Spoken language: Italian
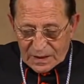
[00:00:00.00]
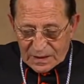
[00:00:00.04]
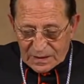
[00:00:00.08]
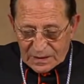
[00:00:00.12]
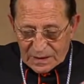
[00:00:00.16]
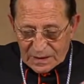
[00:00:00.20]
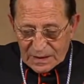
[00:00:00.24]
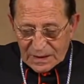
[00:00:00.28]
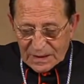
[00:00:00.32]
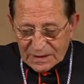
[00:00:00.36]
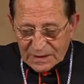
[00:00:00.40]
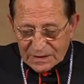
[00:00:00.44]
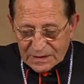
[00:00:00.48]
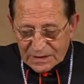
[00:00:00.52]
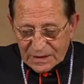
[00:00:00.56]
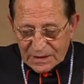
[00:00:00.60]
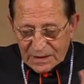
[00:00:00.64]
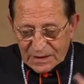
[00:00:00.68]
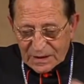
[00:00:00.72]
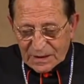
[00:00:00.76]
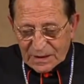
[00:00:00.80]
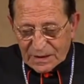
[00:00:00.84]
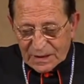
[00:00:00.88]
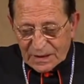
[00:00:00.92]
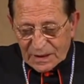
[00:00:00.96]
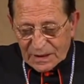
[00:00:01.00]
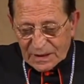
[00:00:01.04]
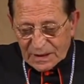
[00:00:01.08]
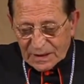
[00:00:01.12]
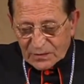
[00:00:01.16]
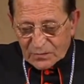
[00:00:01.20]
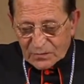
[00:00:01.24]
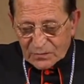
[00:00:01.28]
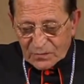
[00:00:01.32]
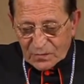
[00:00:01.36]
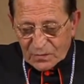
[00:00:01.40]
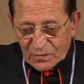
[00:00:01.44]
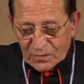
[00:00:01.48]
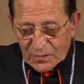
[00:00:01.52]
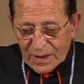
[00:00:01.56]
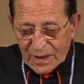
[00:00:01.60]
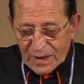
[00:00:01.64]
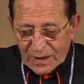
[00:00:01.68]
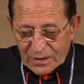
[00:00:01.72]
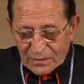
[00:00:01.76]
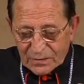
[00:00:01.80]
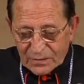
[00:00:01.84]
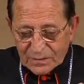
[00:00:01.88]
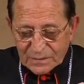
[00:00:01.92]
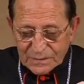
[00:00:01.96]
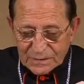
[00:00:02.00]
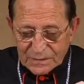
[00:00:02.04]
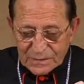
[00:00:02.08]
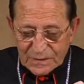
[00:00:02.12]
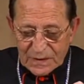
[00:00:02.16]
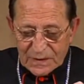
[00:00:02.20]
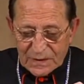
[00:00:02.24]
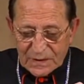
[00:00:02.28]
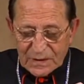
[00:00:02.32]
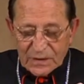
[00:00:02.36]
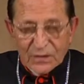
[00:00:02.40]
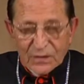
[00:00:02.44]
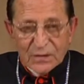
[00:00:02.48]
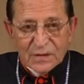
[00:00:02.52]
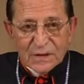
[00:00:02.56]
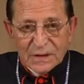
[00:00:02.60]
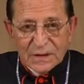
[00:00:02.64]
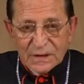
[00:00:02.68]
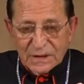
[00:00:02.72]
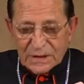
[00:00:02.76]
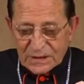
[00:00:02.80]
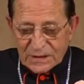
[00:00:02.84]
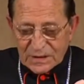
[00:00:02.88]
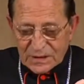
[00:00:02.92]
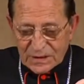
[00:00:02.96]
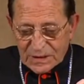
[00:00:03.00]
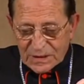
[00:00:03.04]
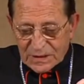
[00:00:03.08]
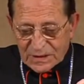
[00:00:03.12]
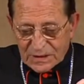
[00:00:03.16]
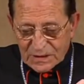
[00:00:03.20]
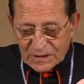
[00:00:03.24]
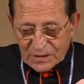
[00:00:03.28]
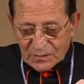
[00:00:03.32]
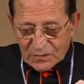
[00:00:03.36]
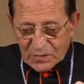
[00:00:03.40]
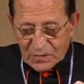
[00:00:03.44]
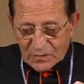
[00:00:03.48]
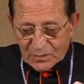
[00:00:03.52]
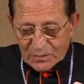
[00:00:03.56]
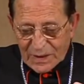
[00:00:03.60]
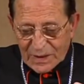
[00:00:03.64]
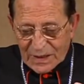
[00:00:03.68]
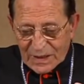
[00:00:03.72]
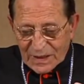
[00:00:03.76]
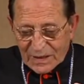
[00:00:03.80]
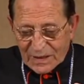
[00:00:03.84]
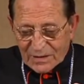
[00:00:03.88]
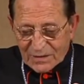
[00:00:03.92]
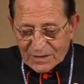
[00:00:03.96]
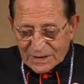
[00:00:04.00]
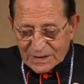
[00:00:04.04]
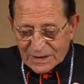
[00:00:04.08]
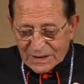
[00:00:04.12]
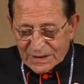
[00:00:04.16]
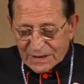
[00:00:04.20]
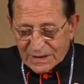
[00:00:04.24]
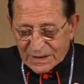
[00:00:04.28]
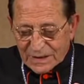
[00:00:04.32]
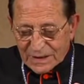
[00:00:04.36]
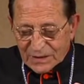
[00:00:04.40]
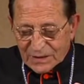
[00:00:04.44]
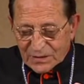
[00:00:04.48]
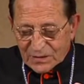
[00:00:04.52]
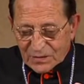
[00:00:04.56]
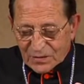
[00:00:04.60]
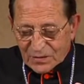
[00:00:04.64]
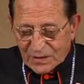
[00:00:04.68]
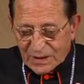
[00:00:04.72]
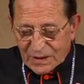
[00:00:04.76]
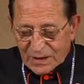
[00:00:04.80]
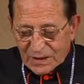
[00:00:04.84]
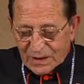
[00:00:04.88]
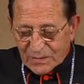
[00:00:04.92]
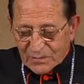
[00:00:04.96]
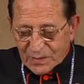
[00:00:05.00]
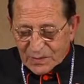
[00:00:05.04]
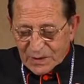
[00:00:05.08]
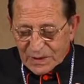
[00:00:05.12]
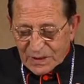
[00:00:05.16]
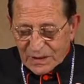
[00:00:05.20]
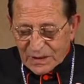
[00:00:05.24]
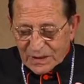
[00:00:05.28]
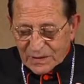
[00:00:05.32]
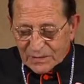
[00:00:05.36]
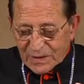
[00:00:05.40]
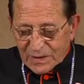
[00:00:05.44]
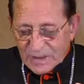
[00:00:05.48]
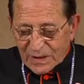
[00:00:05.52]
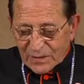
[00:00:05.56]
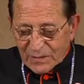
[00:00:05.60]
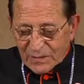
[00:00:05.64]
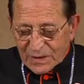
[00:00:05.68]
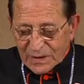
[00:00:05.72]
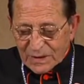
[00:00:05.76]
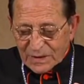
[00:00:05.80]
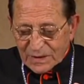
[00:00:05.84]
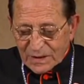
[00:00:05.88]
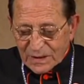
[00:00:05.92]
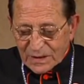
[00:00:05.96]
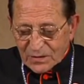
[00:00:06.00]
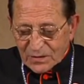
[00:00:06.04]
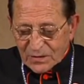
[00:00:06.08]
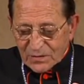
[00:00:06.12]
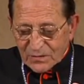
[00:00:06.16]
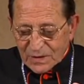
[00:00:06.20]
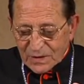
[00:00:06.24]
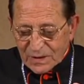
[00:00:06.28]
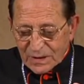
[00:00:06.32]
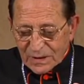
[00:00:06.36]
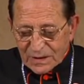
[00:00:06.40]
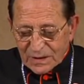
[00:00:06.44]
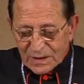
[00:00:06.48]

Nella enciclica Rerum Novarum, Leone XIII parlava del diritto di adempiere liberamente i doveri